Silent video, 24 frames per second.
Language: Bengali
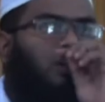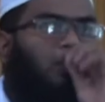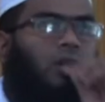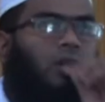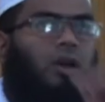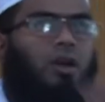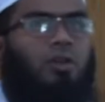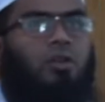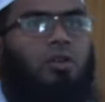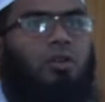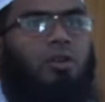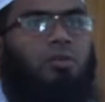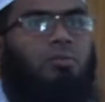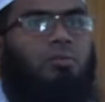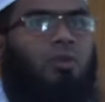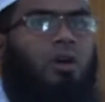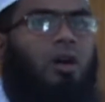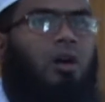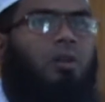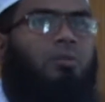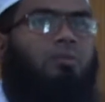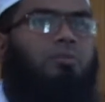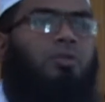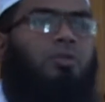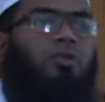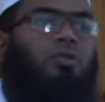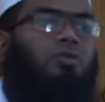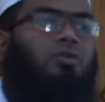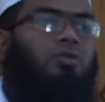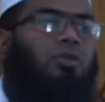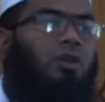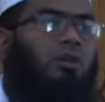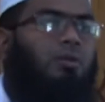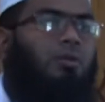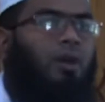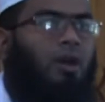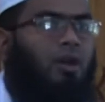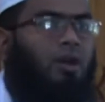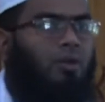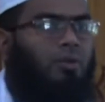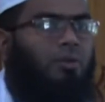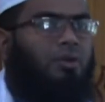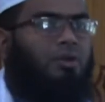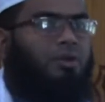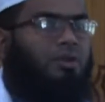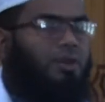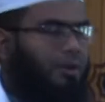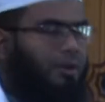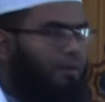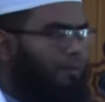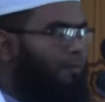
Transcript: দয়া করে মহাব্বত করে ভালোবেসে